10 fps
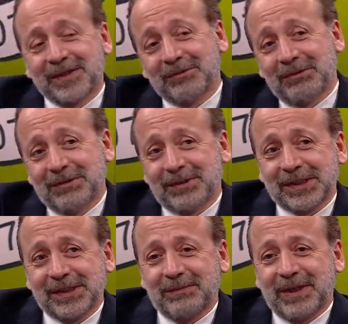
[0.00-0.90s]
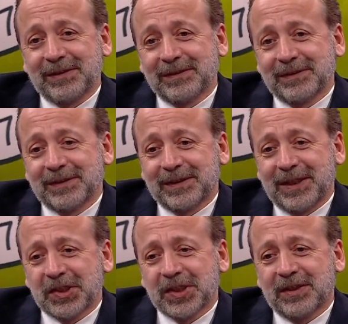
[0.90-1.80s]
Onun dışında ben e,
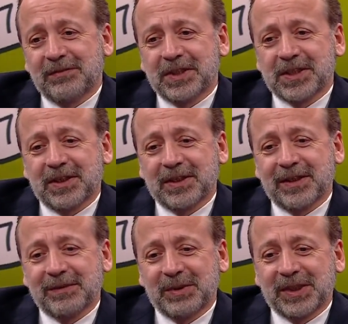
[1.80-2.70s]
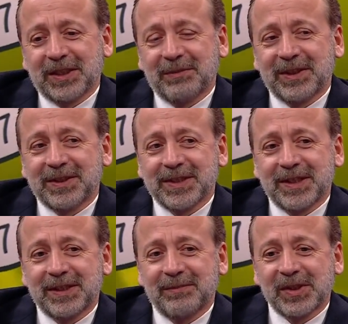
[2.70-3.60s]
keşke Viska'da bir takıma
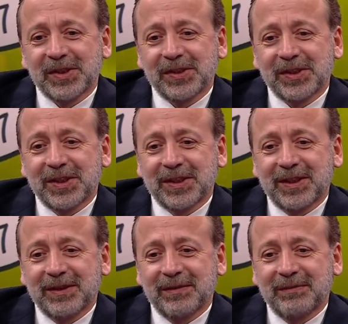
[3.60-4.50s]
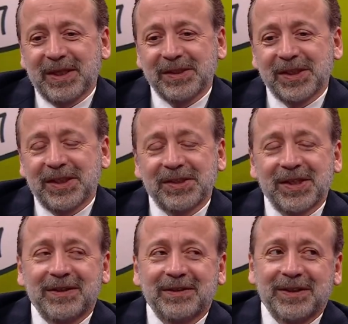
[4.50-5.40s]
gitseydi. Başakşehir'de bence
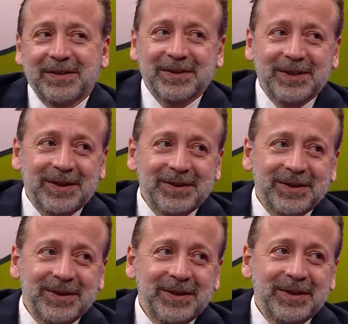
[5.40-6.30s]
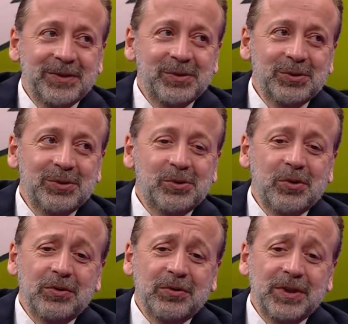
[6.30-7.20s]
heyecanını yitirdi artık. Çünkü
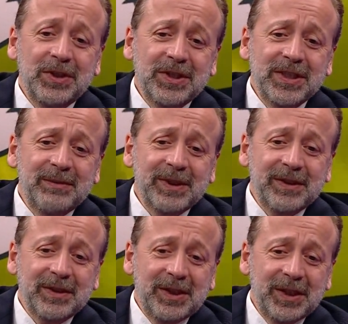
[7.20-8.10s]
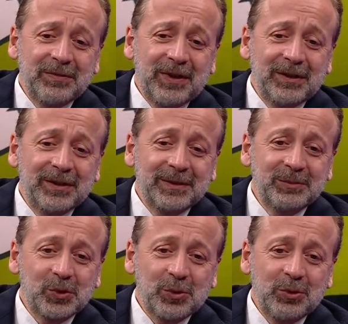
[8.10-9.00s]
çok izlemekten keyif
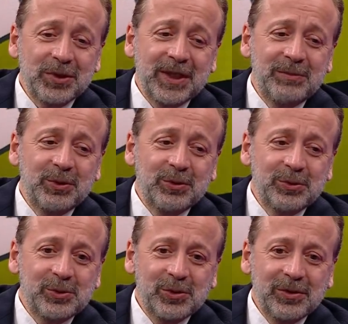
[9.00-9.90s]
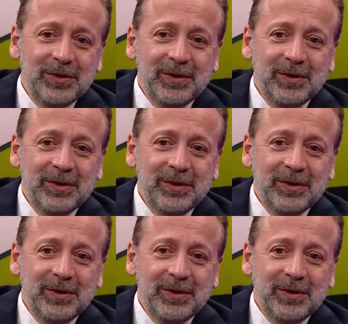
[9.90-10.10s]
aldığım çok özel bir oyuncu.